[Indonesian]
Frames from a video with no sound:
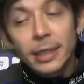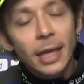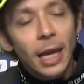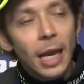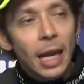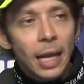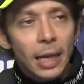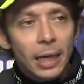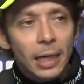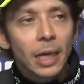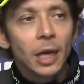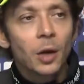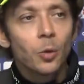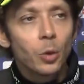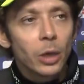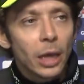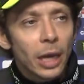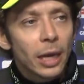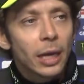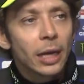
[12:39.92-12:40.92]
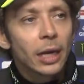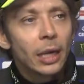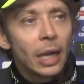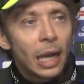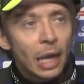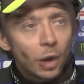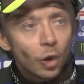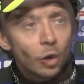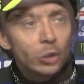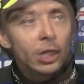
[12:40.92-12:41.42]
Quartararo,
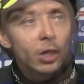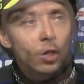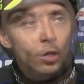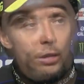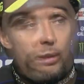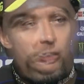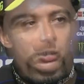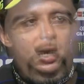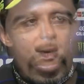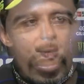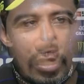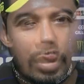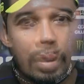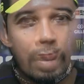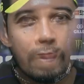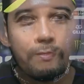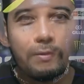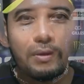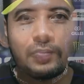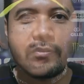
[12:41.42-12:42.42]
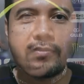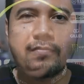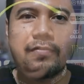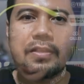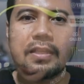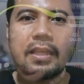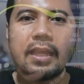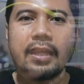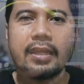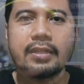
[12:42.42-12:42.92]
Valentino Rossi, Maverick
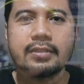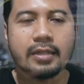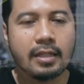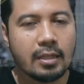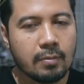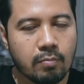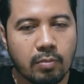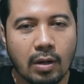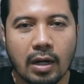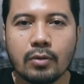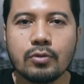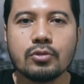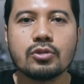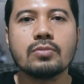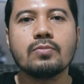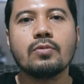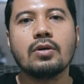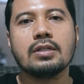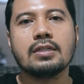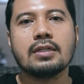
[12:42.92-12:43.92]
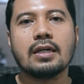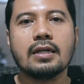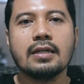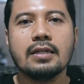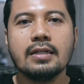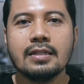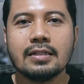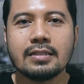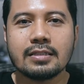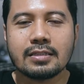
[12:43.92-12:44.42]
Vinales. Ini bagus semua aja.
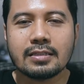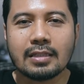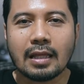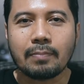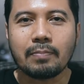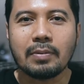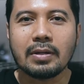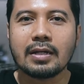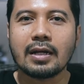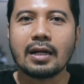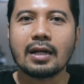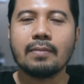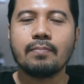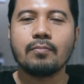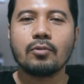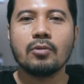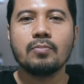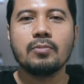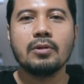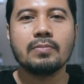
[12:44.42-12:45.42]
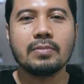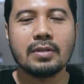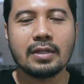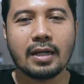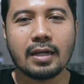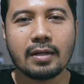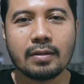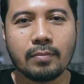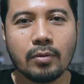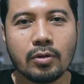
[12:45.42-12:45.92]
Tapi karena problem
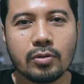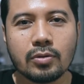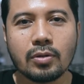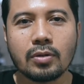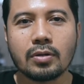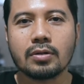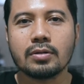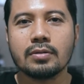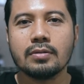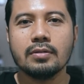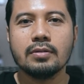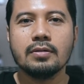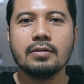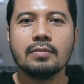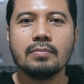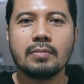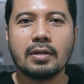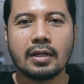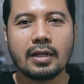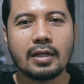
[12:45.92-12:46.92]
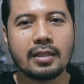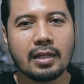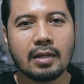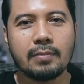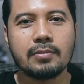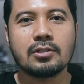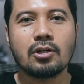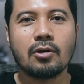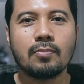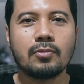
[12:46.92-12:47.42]
dengan motor, mereka
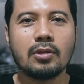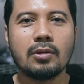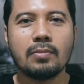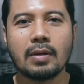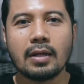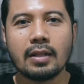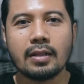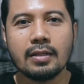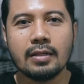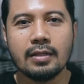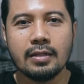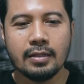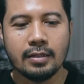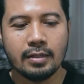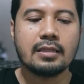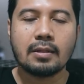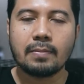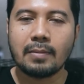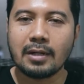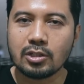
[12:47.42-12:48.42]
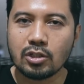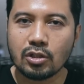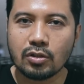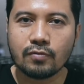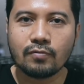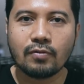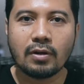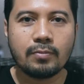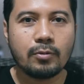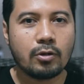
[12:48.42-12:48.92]
tidak bisa optimal.
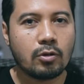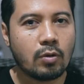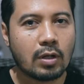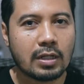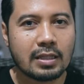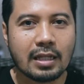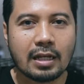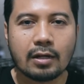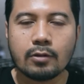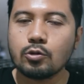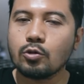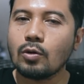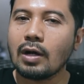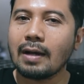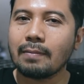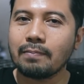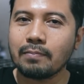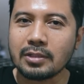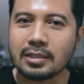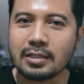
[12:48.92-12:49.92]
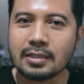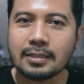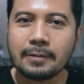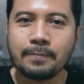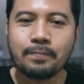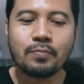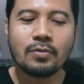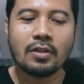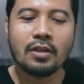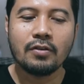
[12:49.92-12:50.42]
Termasuk Fabio Quartararo juga apes.
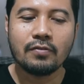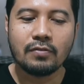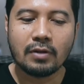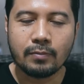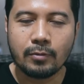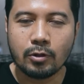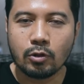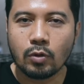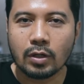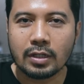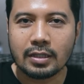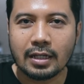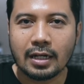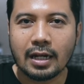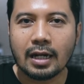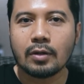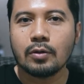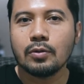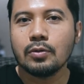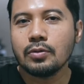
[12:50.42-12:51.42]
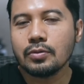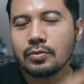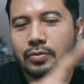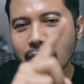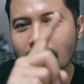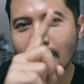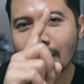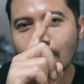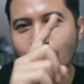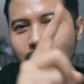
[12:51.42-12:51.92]
Fabio Quartararo
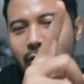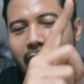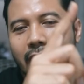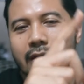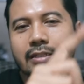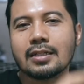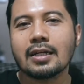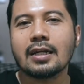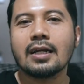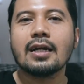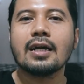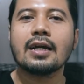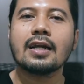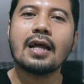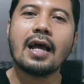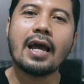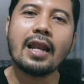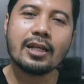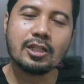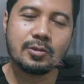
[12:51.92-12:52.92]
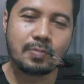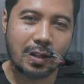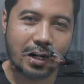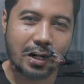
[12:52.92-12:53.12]
itu crash gara-gara Alex